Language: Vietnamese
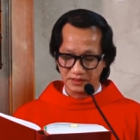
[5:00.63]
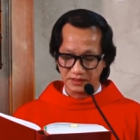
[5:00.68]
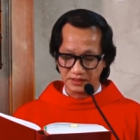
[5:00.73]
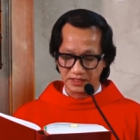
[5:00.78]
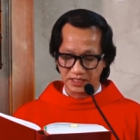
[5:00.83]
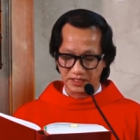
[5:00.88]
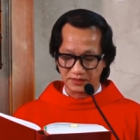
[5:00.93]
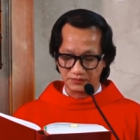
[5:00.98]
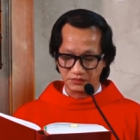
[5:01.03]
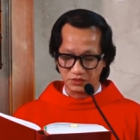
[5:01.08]

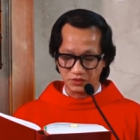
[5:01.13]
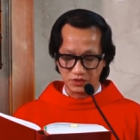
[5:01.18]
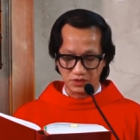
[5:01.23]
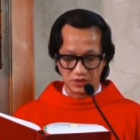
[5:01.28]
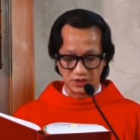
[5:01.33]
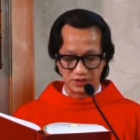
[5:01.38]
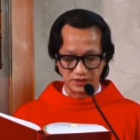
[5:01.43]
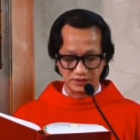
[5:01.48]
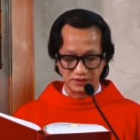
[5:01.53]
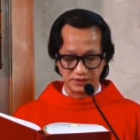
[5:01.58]
Nhà vua
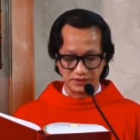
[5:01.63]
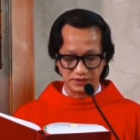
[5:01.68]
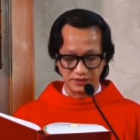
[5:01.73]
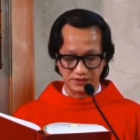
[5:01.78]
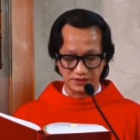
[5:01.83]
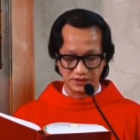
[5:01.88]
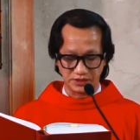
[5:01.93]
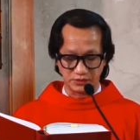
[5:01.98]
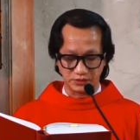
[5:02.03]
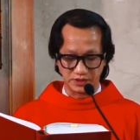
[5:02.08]
hỏi người
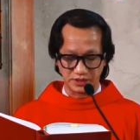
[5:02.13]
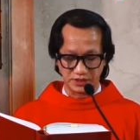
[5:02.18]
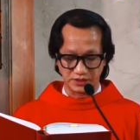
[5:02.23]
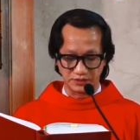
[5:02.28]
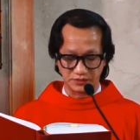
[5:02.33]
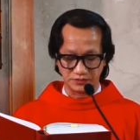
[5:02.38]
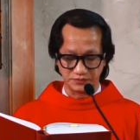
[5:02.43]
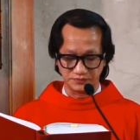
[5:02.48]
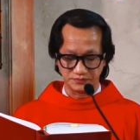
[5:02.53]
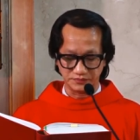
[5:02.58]
nhiều
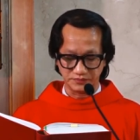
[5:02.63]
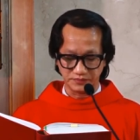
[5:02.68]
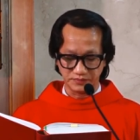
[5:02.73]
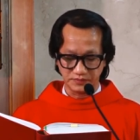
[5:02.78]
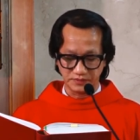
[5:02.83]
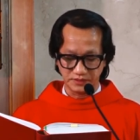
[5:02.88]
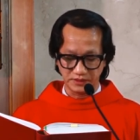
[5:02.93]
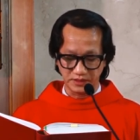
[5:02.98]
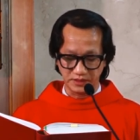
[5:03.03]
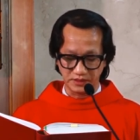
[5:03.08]
điều,
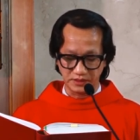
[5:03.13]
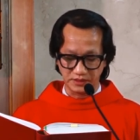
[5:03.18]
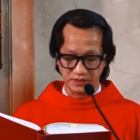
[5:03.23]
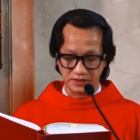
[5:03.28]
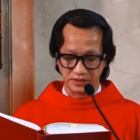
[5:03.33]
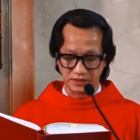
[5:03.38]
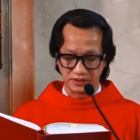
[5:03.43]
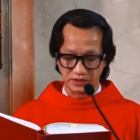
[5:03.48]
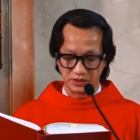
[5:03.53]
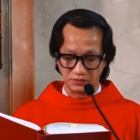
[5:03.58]
nhưng
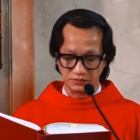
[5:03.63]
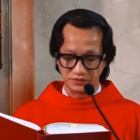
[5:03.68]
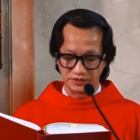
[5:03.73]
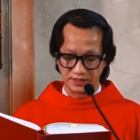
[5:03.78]
người không